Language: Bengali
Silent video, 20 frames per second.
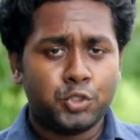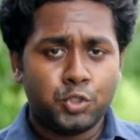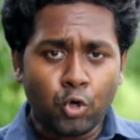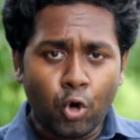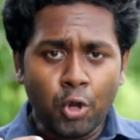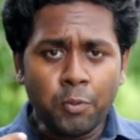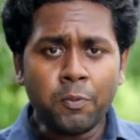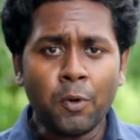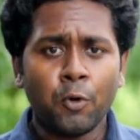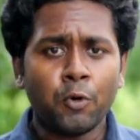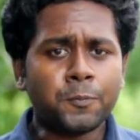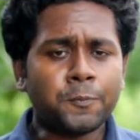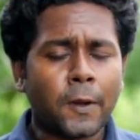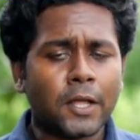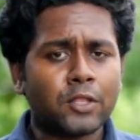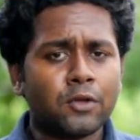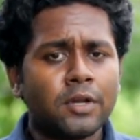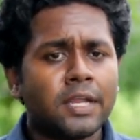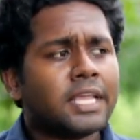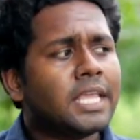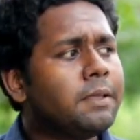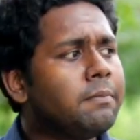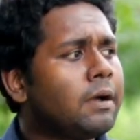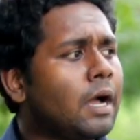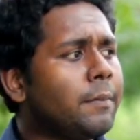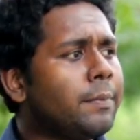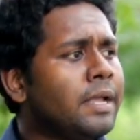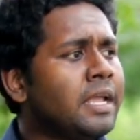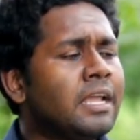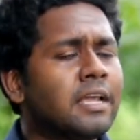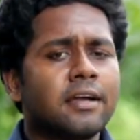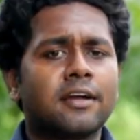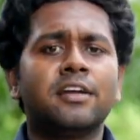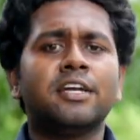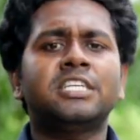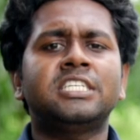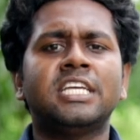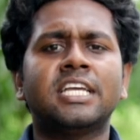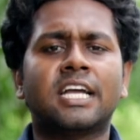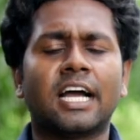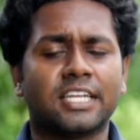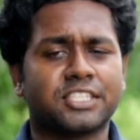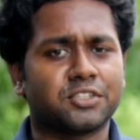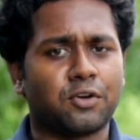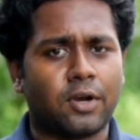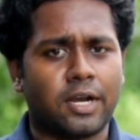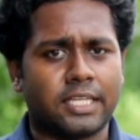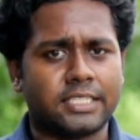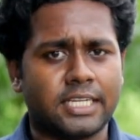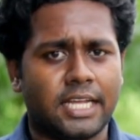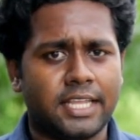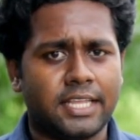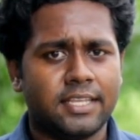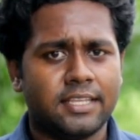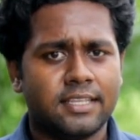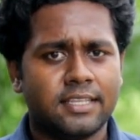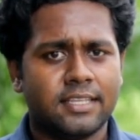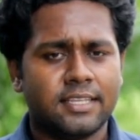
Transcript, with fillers: জৈব উৎপাদনে কিভাবে কৃষি কাজ করা যায়